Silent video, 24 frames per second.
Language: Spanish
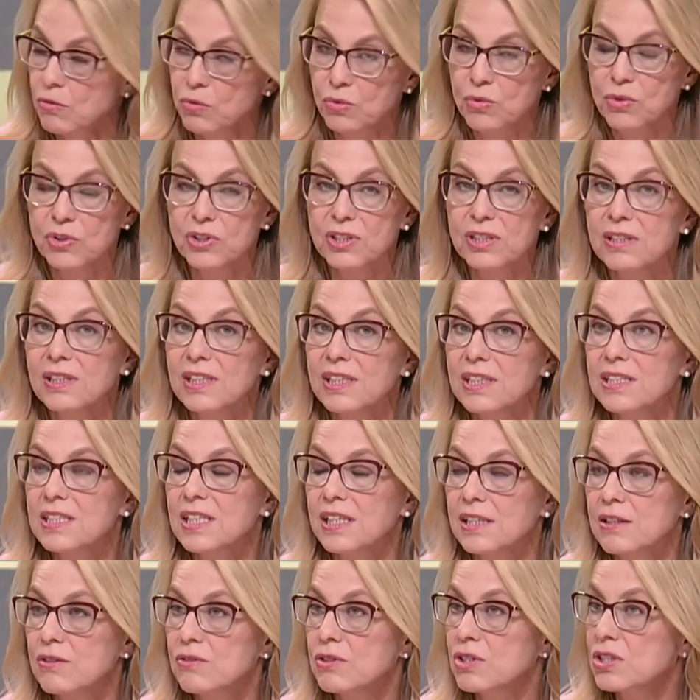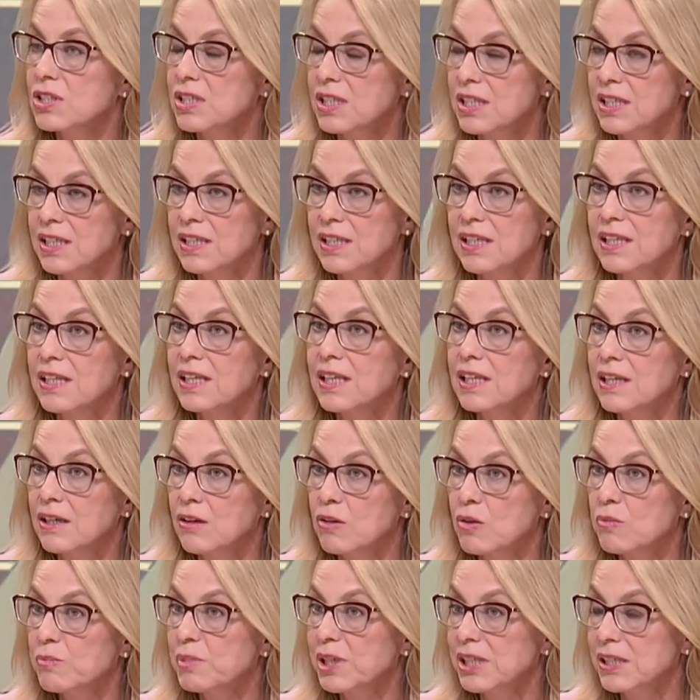unos interesados en,
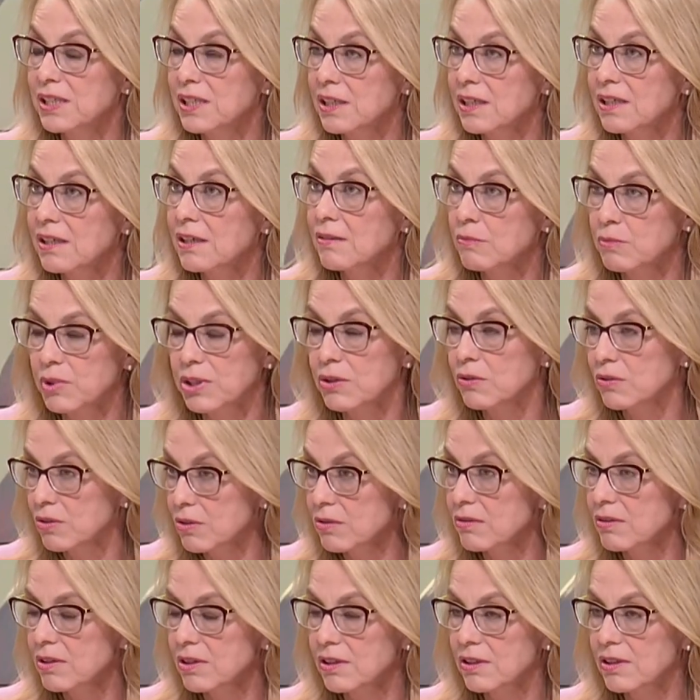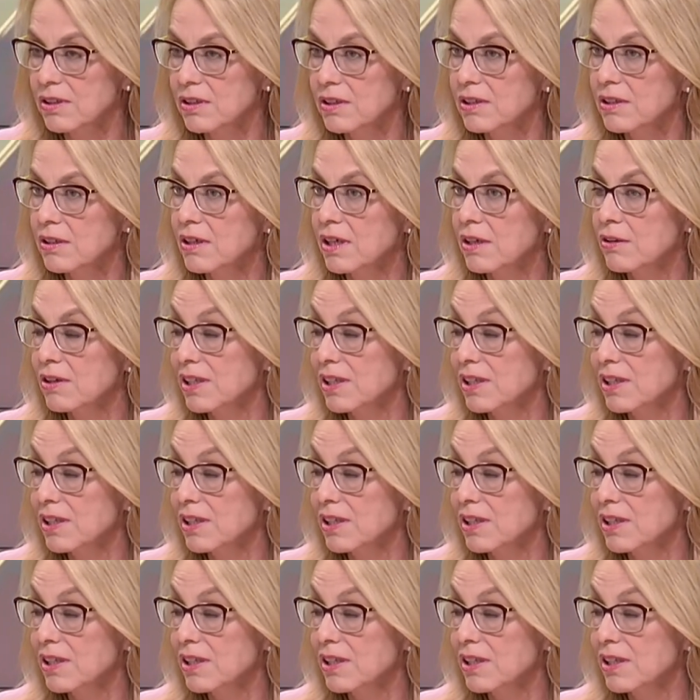compartir bueno, eh,